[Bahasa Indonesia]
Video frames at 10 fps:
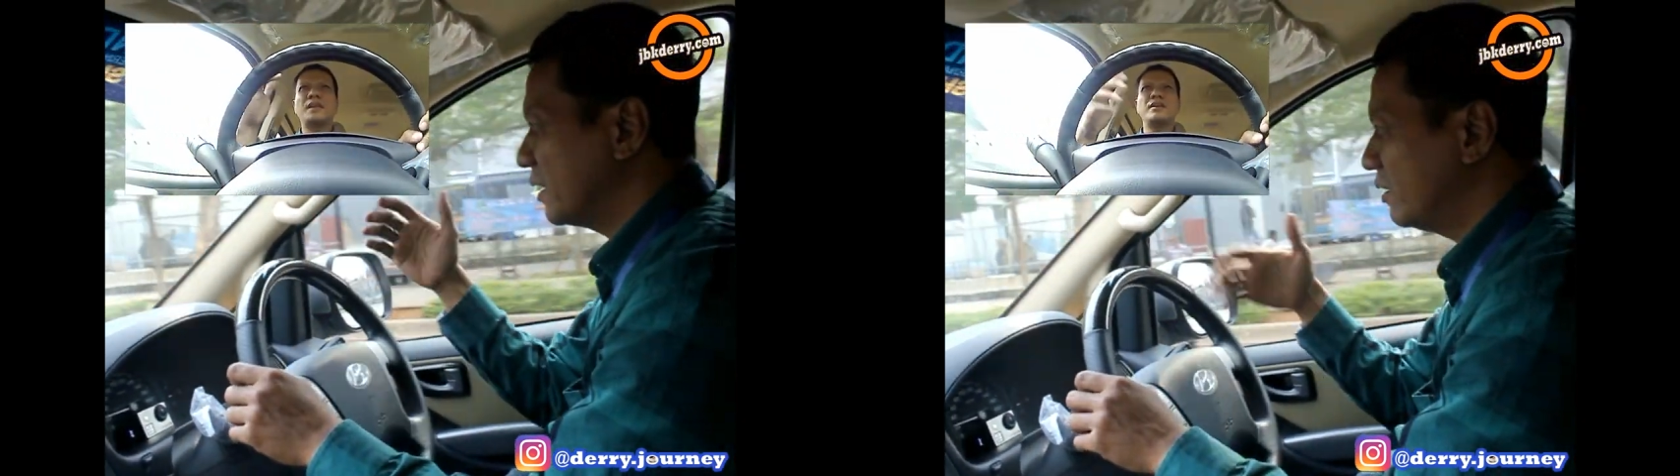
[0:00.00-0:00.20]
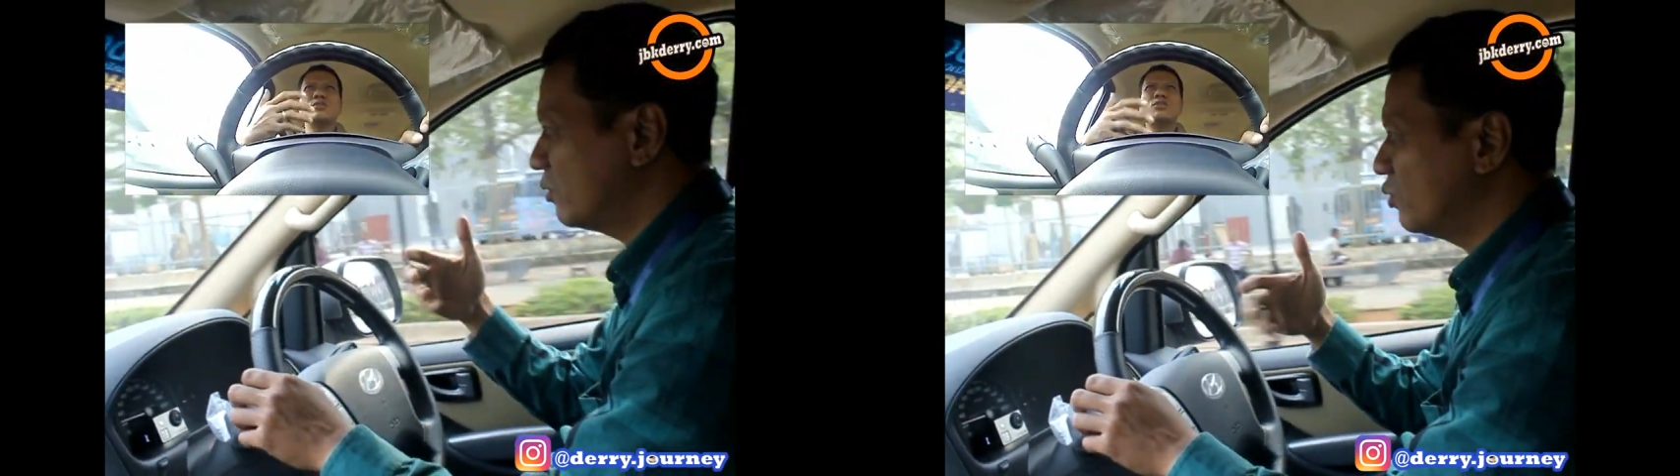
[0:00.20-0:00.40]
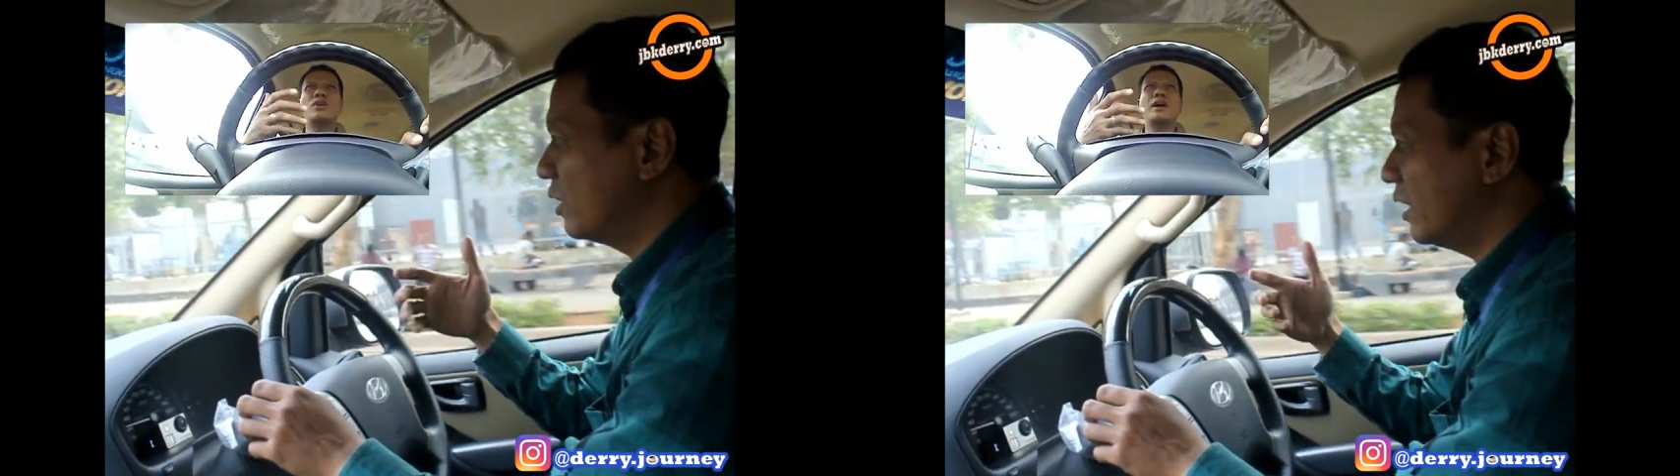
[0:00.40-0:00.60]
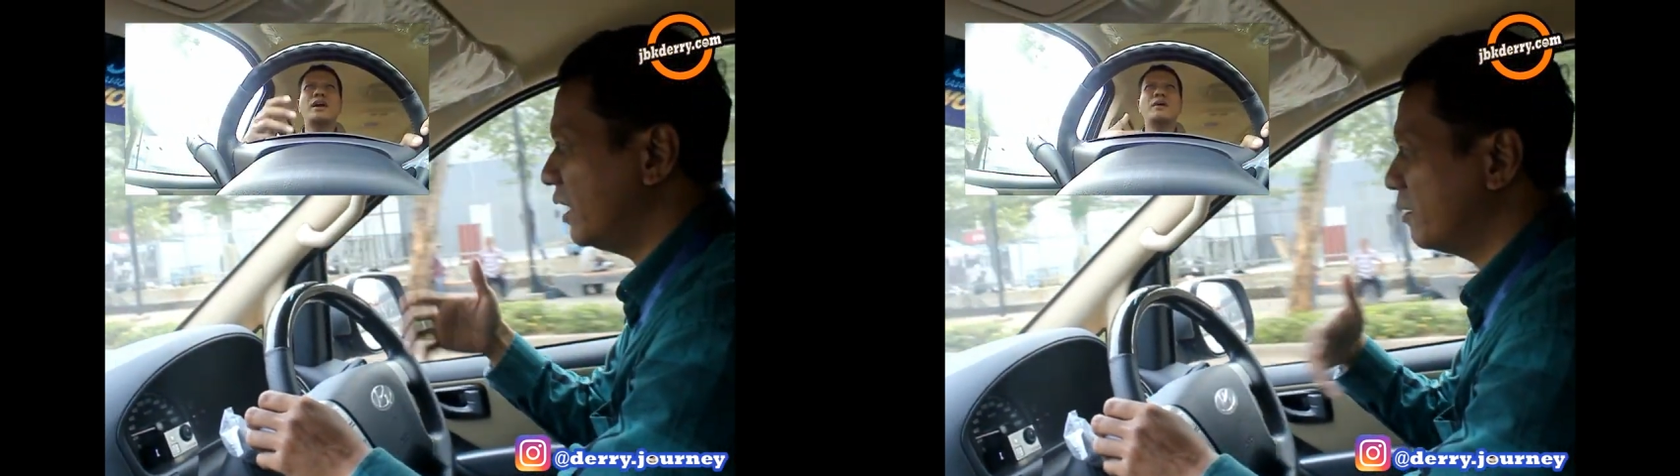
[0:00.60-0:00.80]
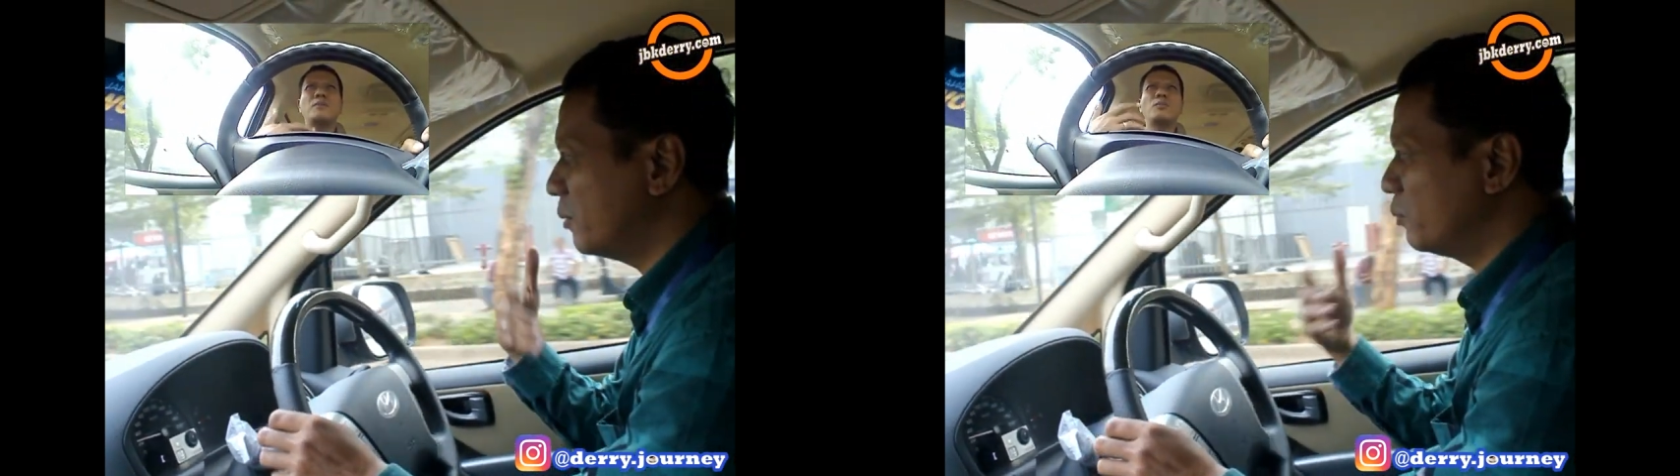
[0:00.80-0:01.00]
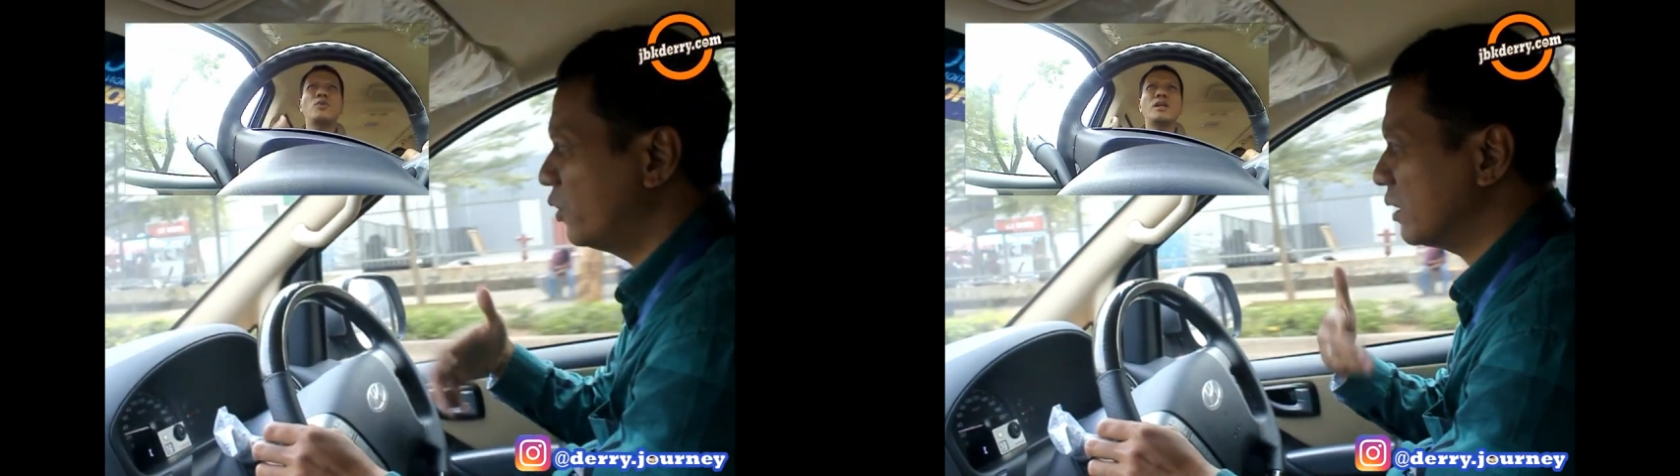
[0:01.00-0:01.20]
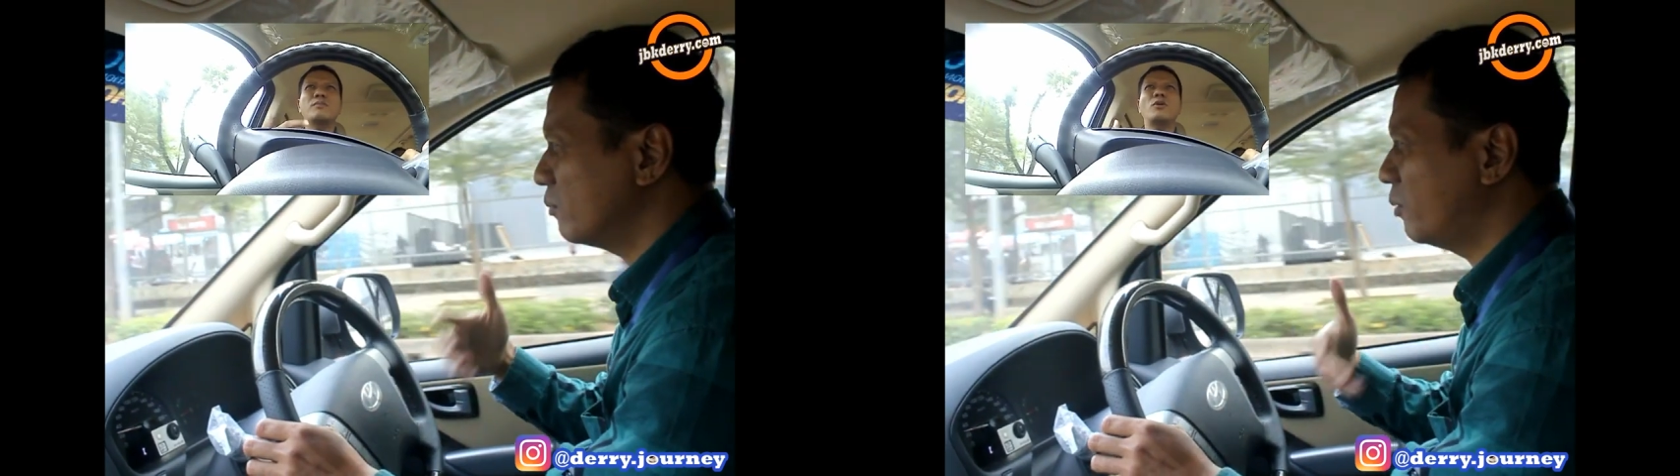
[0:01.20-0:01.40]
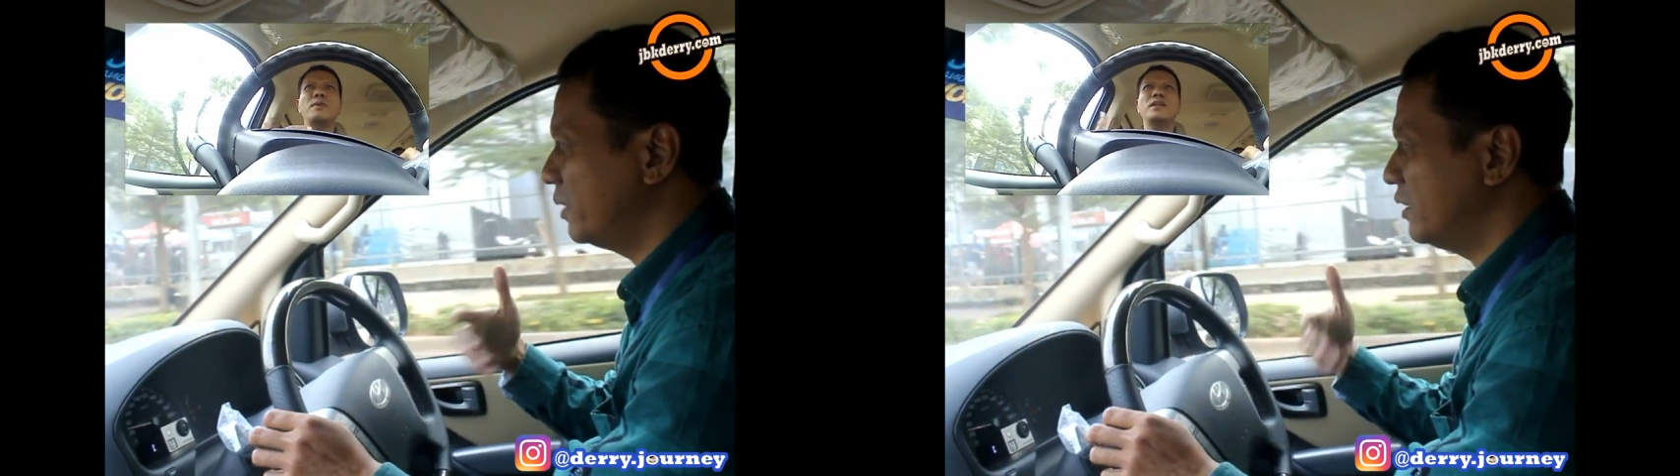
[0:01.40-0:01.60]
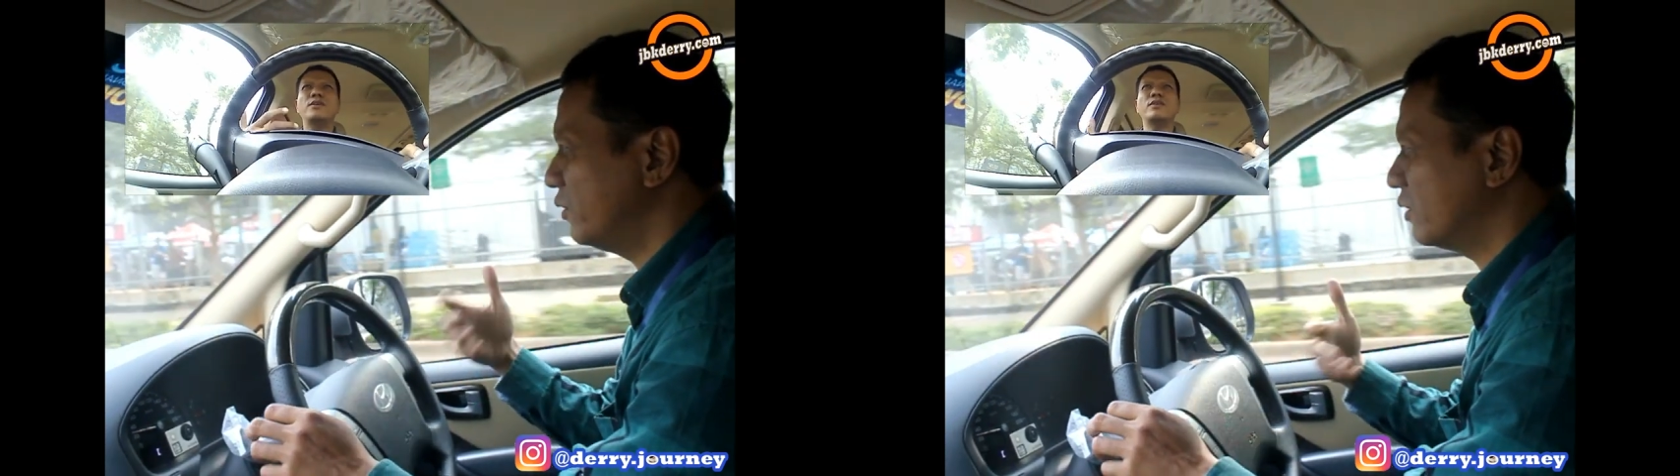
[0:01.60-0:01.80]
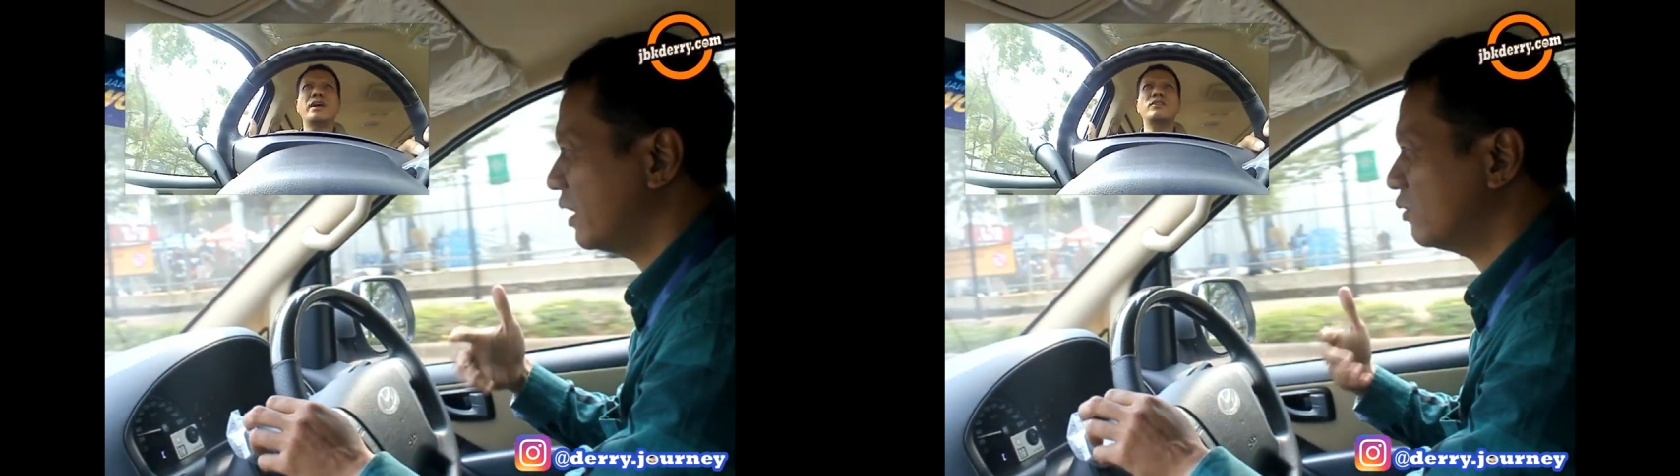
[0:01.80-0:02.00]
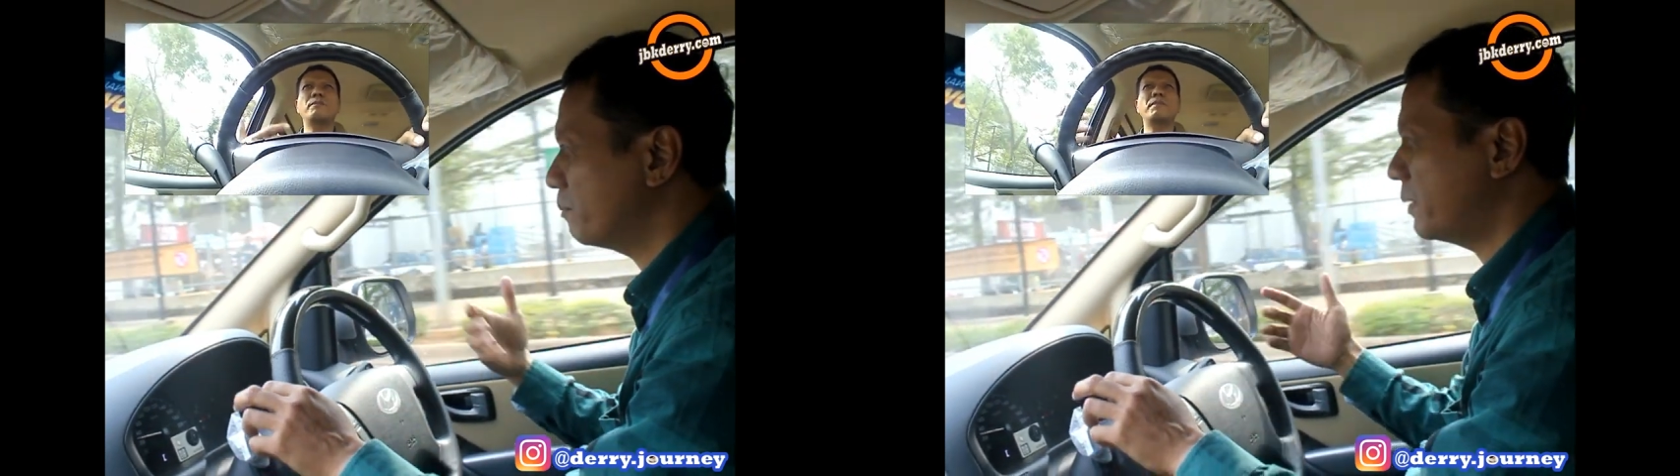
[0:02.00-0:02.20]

itu juga yang membuat mobil Hyundai itu